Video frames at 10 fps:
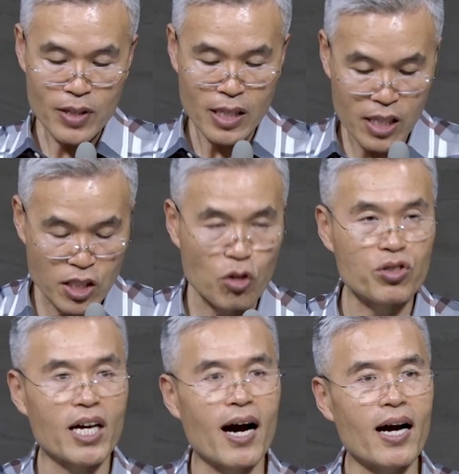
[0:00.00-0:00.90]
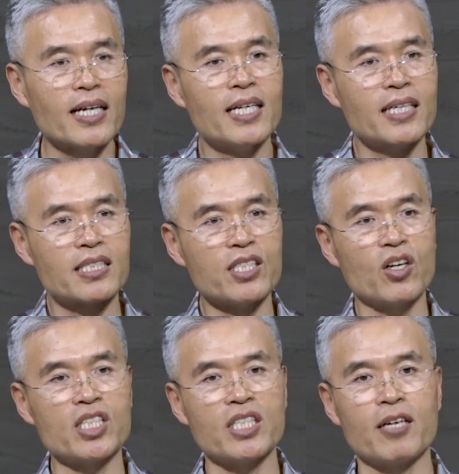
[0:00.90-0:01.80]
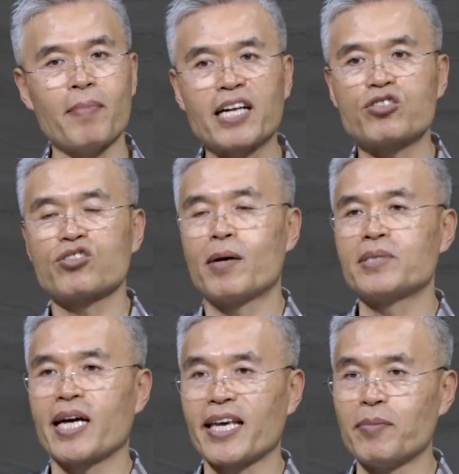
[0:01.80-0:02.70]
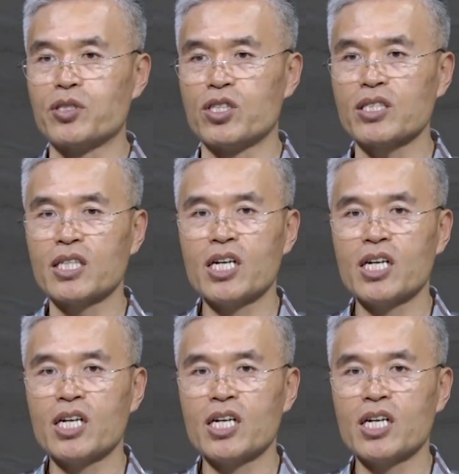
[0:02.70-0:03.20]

그래서 우리가 드려진 이 맥주 감사의 예물은